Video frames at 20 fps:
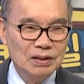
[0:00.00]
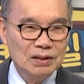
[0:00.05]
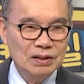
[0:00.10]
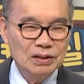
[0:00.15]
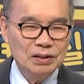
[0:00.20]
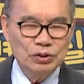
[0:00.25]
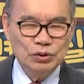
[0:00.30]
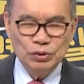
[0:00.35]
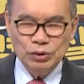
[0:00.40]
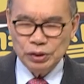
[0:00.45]

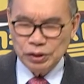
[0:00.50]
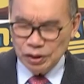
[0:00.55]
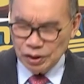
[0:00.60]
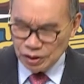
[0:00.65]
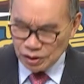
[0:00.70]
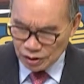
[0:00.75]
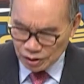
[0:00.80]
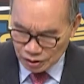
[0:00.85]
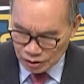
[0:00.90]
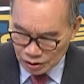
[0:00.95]
그 주야
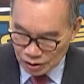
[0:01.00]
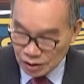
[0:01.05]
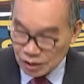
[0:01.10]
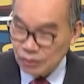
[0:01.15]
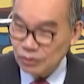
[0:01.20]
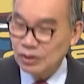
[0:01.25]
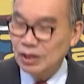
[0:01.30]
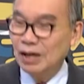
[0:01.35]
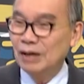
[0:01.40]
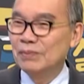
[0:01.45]

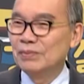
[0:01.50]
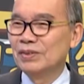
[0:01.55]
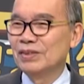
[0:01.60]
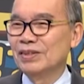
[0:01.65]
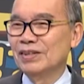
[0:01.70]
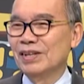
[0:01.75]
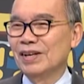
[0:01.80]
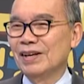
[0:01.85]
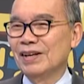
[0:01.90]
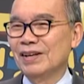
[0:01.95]
하고
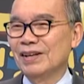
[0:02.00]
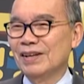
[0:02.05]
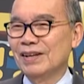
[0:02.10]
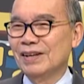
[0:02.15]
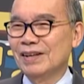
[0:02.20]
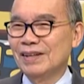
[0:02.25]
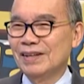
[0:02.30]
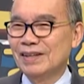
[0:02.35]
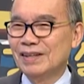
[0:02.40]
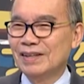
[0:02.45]
잡는데
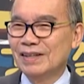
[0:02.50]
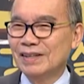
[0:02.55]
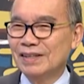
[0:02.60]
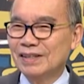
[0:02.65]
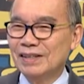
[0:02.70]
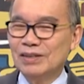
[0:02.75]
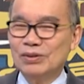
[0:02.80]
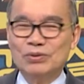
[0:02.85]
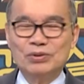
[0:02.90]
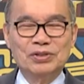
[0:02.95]

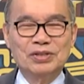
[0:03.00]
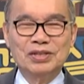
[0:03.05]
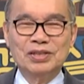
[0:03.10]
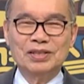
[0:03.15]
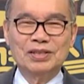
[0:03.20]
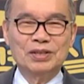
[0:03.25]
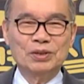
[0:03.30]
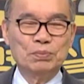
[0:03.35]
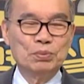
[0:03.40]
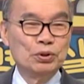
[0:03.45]
그게
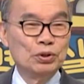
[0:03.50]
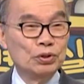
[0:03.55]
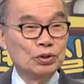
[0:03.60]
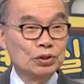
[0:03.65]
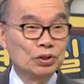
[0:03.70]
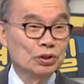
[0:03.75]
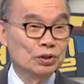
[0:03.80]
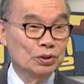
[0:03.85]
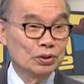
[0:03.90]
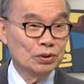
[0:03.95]
고친 거예요.
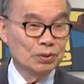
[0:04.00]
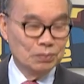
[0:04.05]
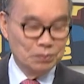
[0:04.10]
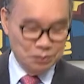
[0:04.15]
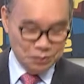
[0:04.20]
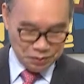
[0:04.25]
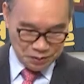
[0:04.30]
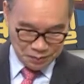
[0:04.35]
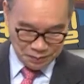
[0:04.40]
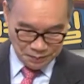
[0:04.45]
병이거든,
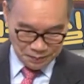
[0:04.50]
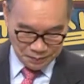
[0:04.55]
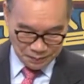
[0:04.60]
병.